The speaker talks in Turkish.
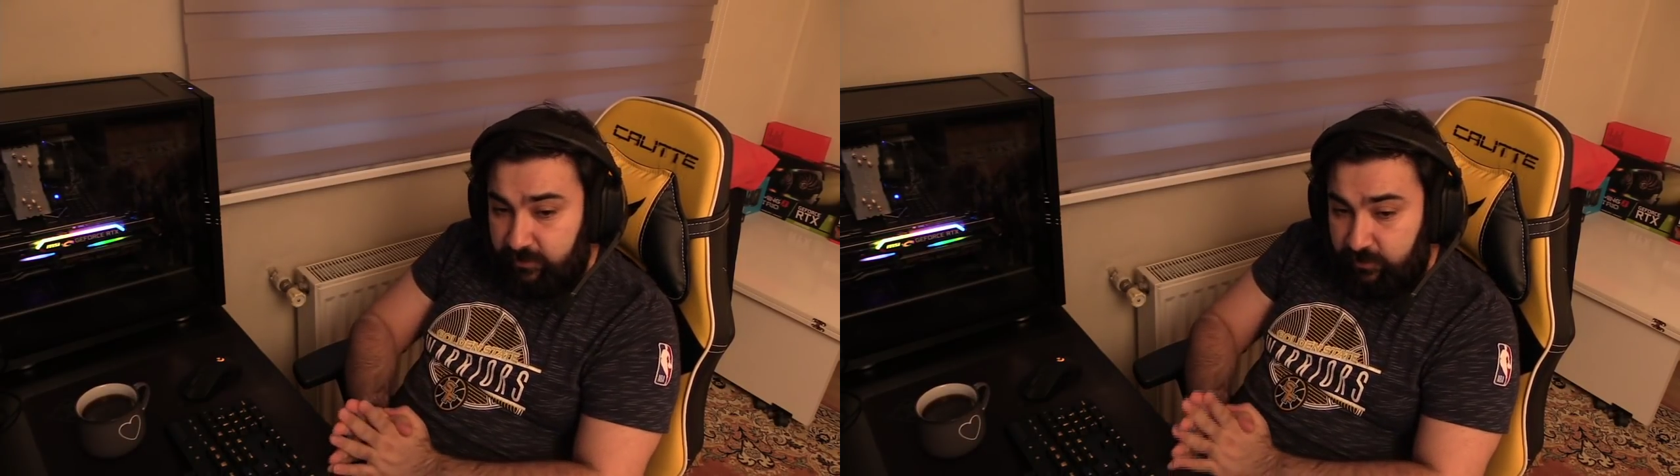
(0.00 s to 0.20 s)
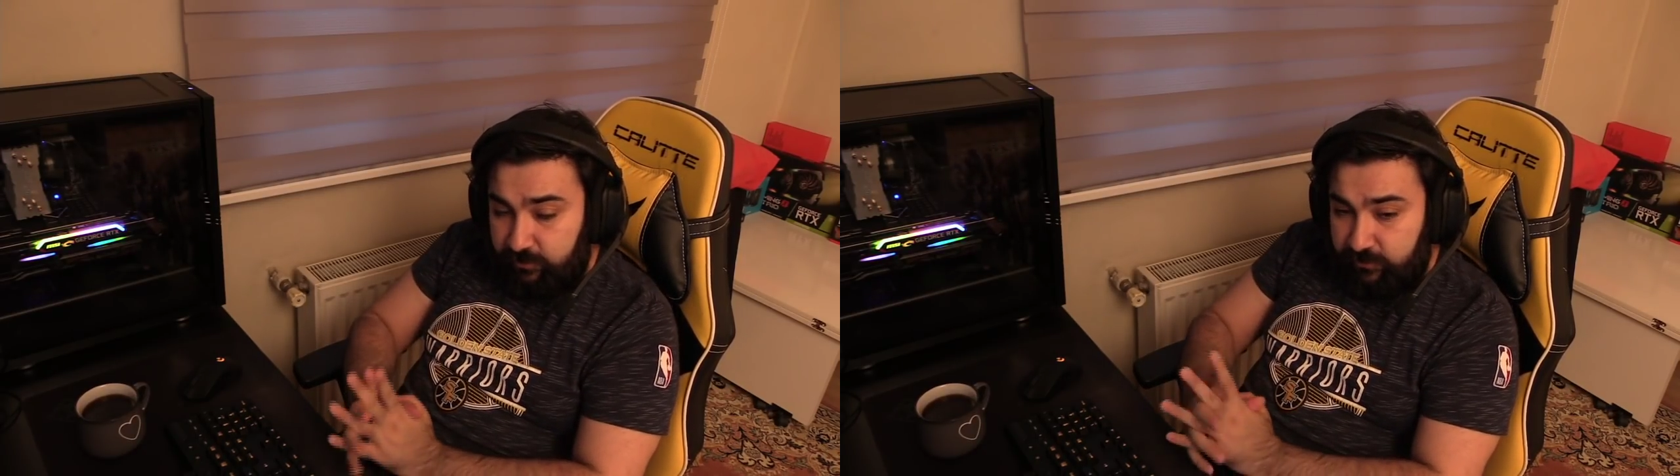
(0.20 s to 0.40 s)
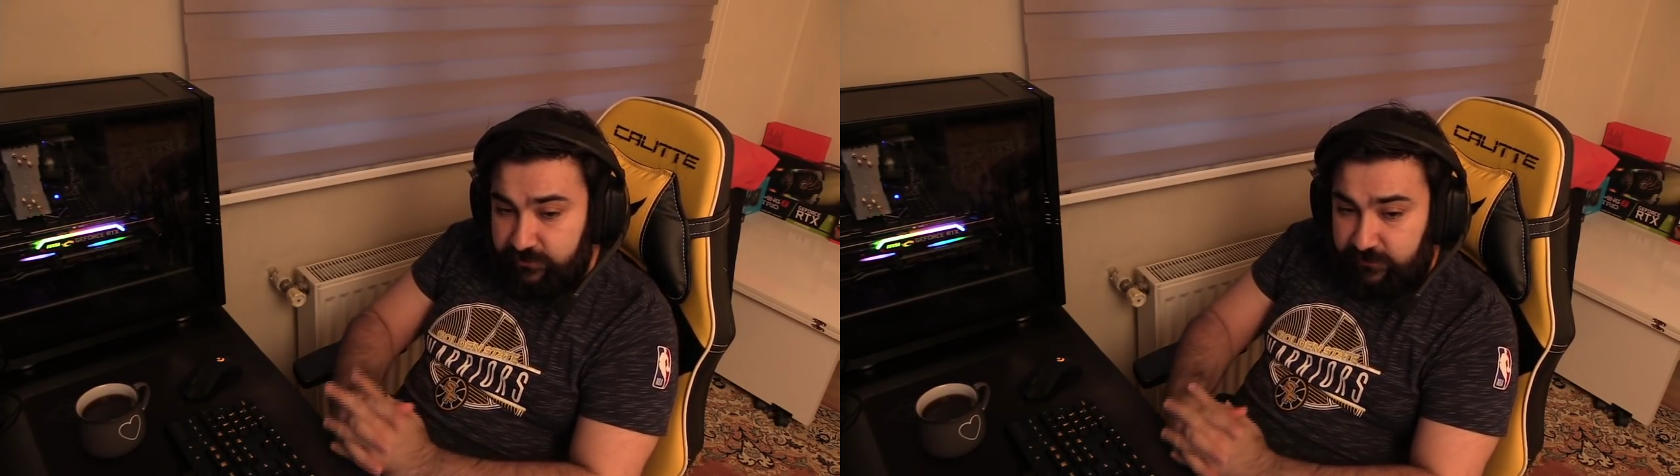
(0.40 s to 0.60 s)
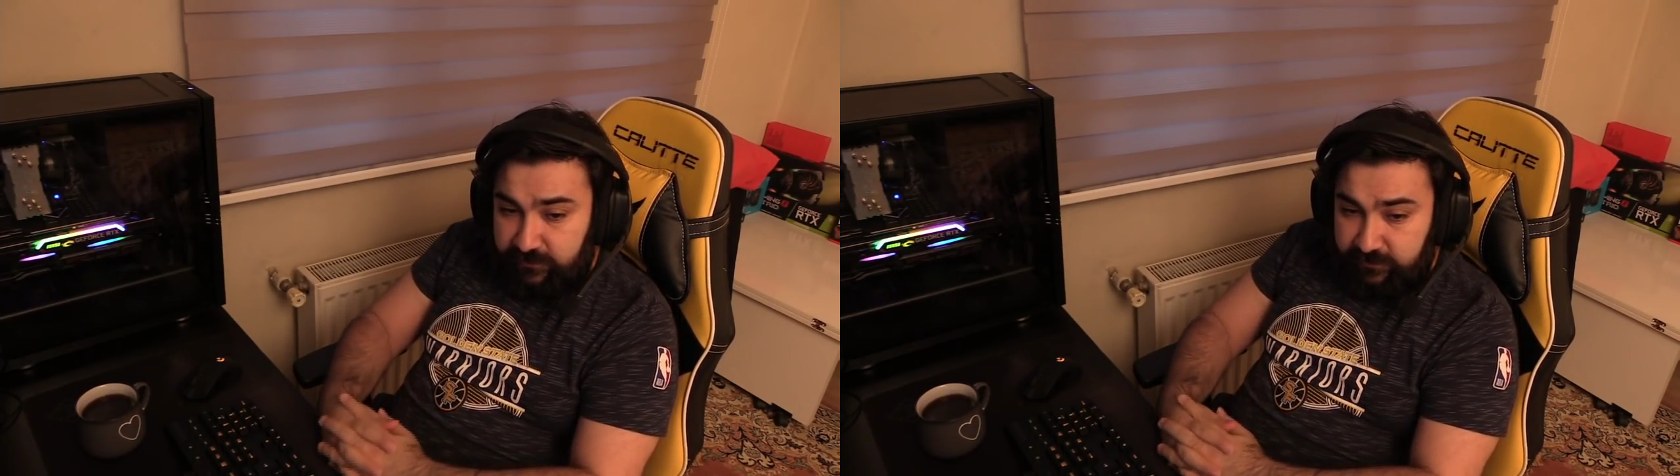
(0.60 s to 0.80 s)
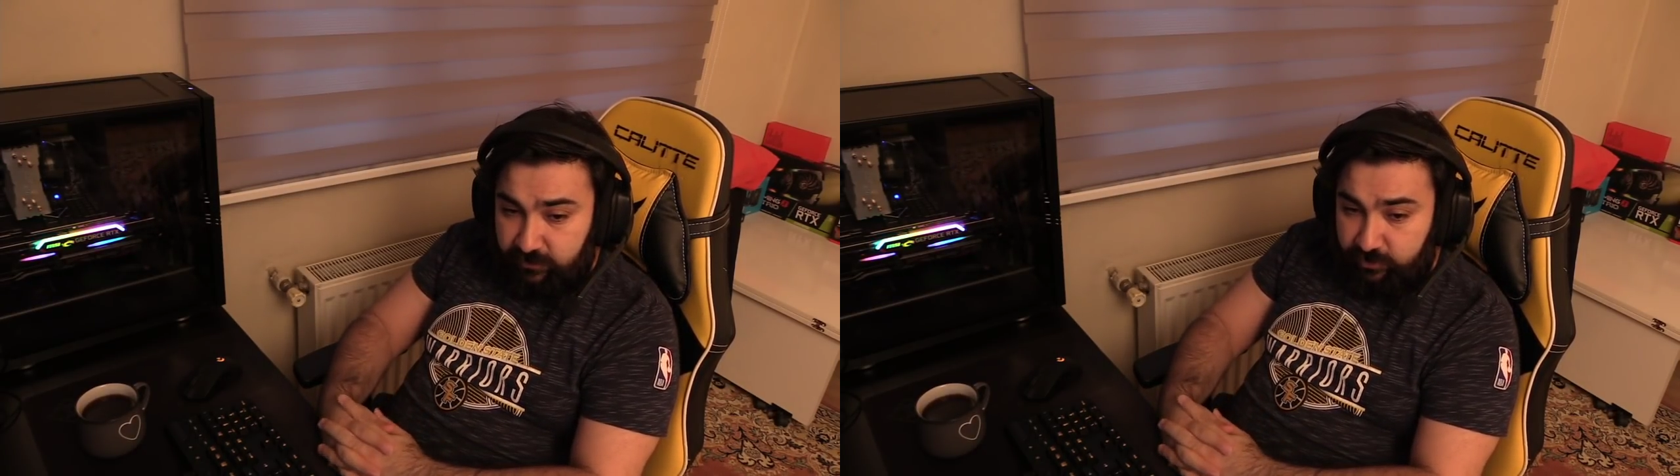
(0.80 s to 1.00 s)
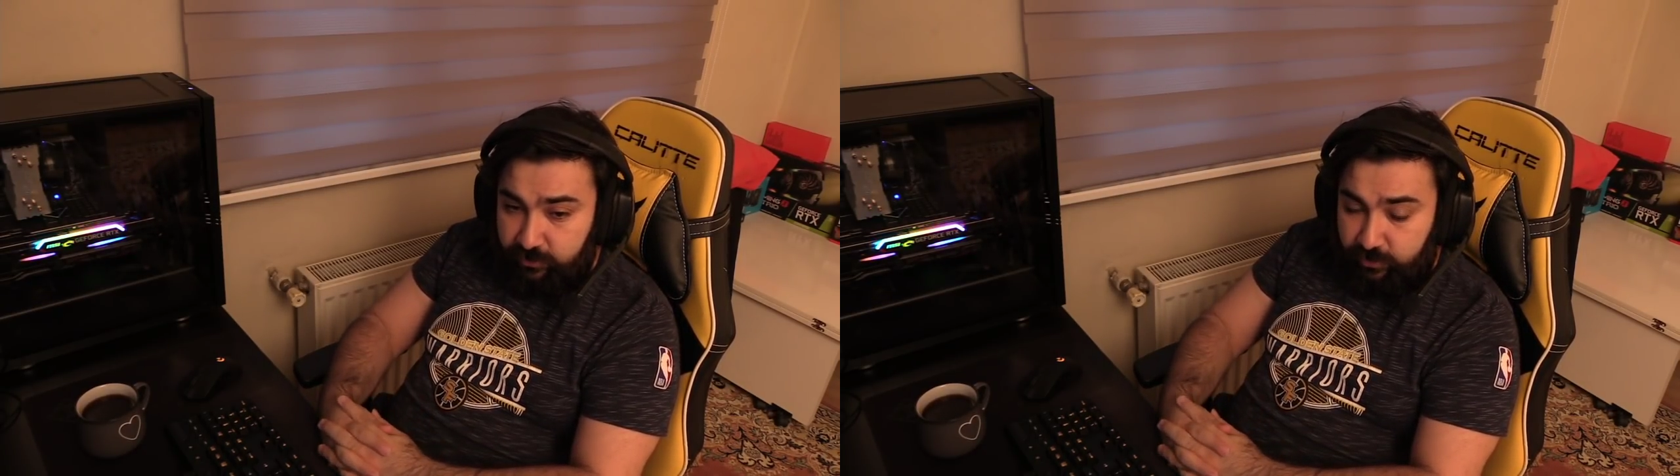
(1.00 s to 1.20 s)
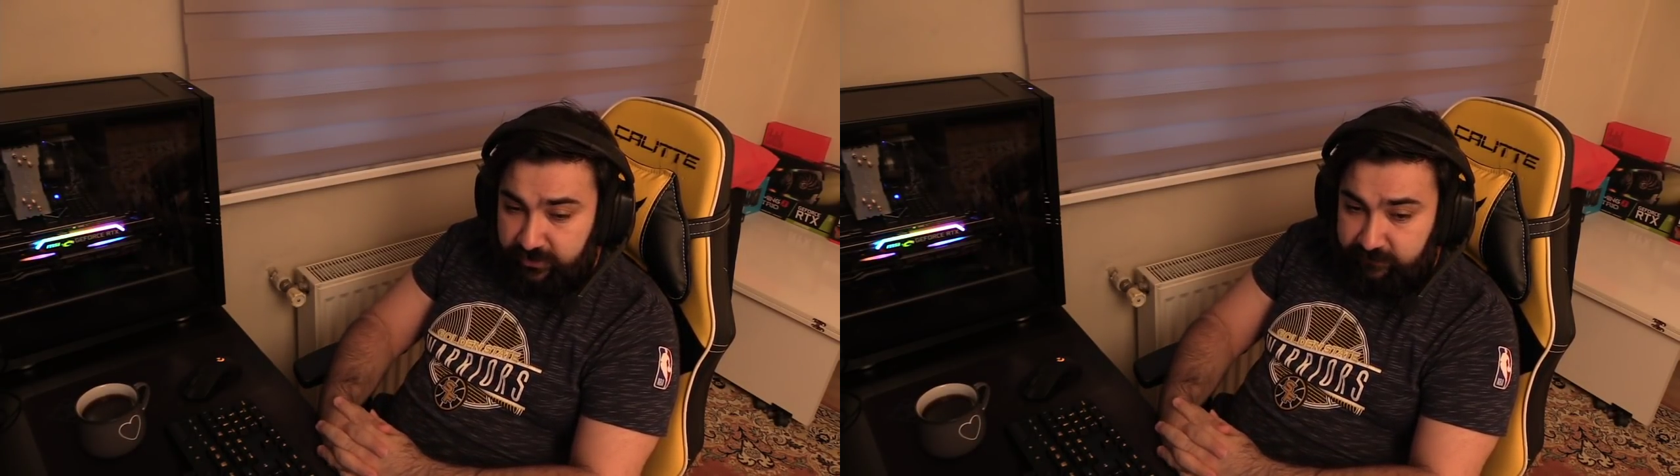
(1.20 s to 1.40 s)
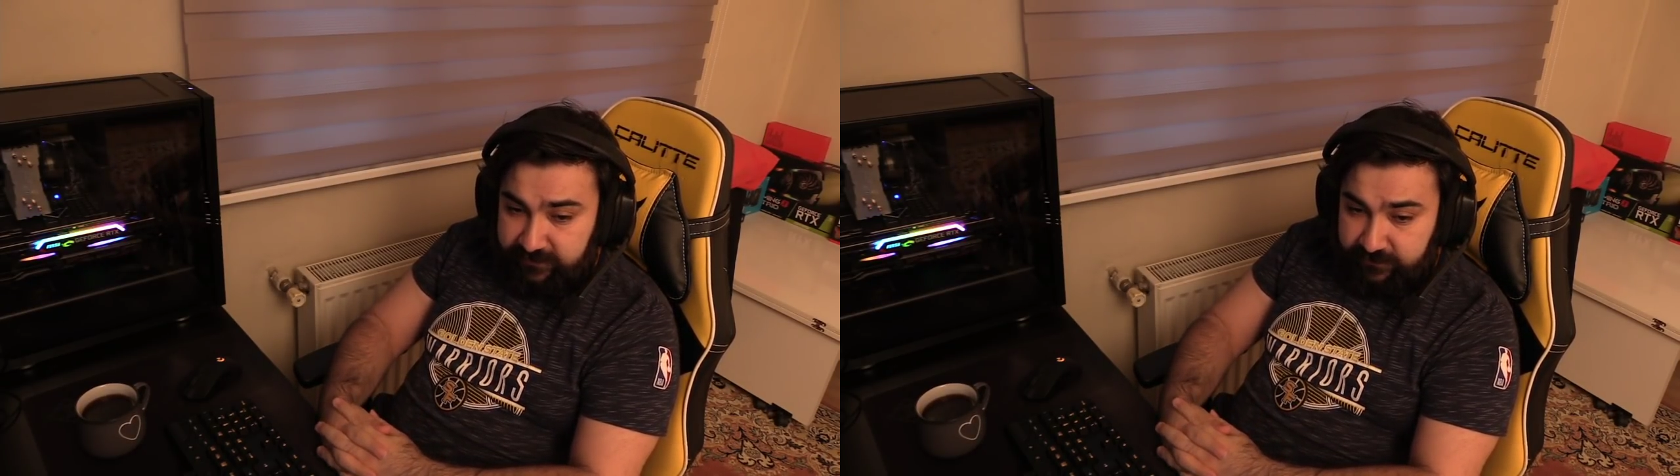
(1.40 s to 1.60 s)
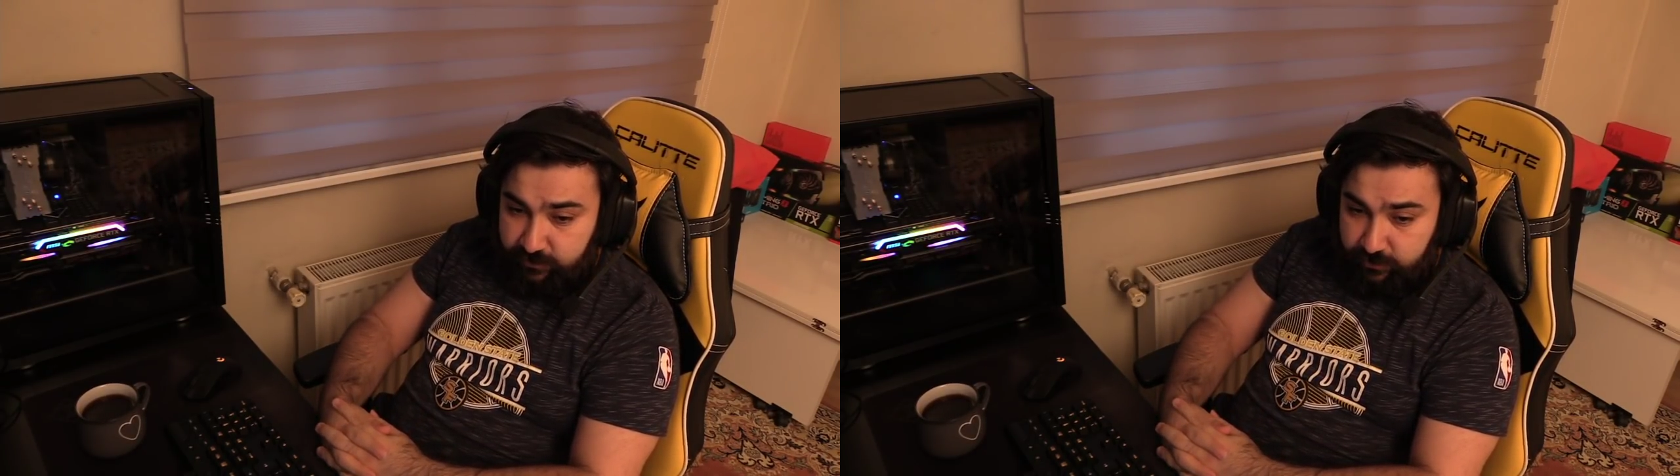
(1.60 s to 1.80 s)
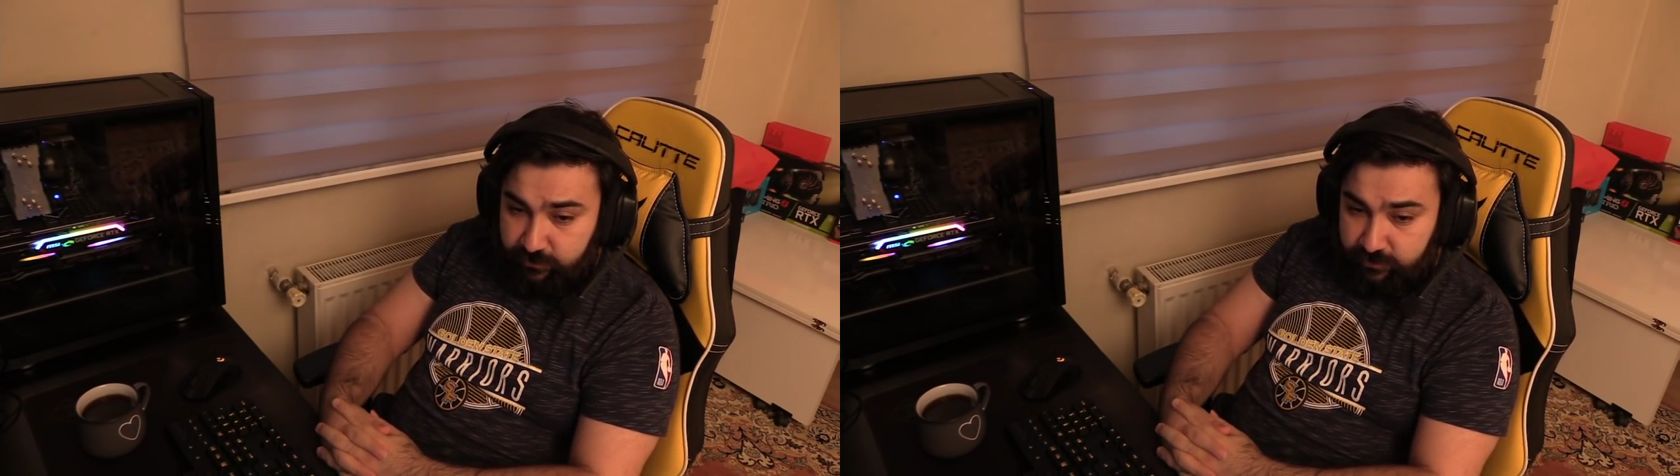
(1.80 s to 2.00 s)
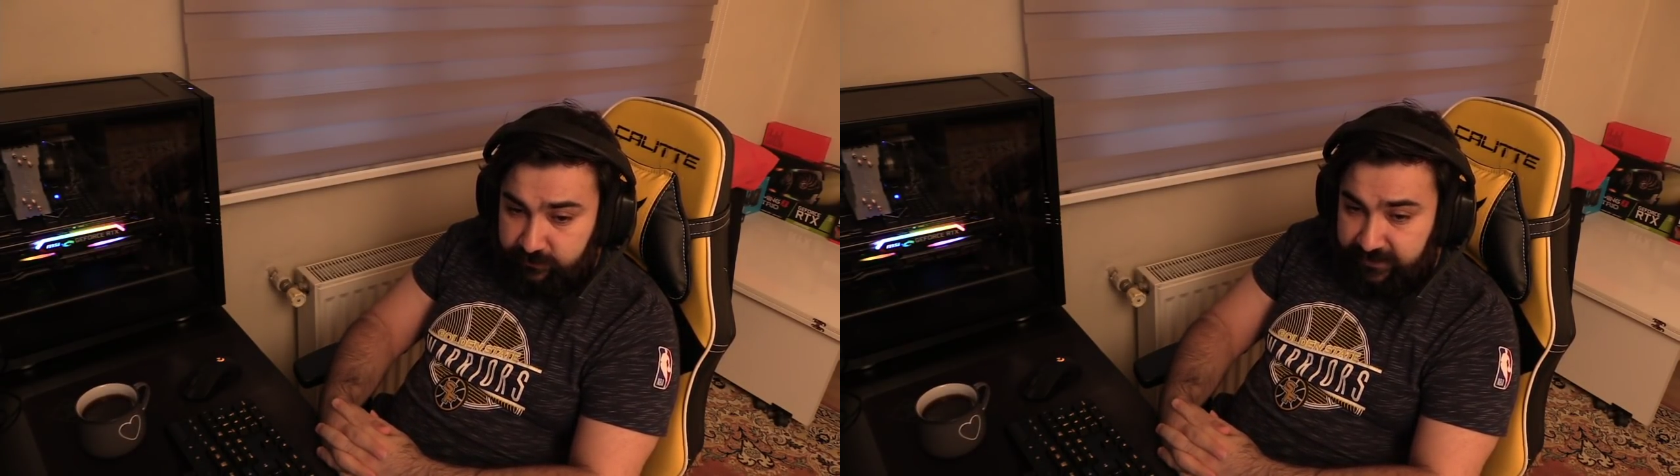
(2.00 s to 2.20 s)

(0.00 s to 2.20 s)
Onun dışında günlük görevleri istiyoruz.